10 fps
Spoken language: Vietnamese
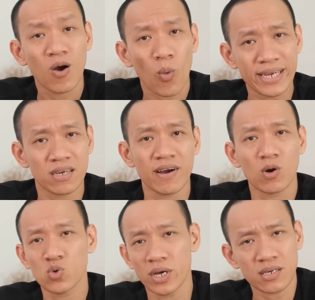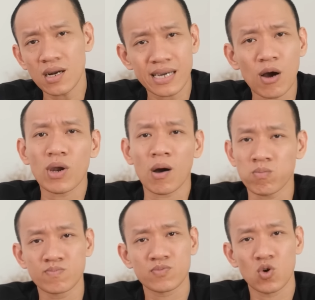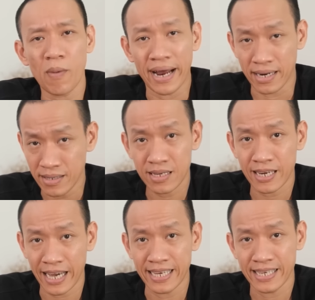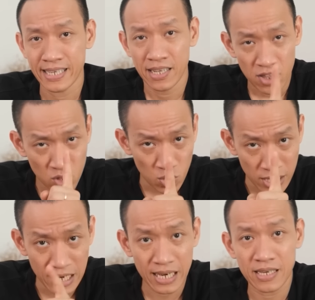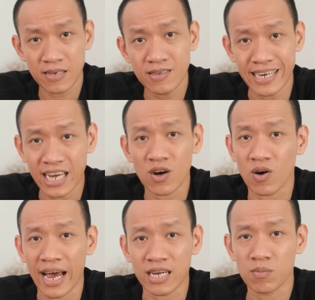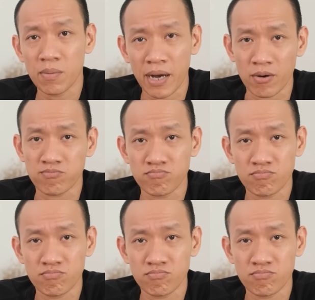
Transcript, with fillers: quay trở về câu chuyện rất đau lòng của bạn nữ sinh này, tôi tin là những đứa trẻ còn lại trong lớp học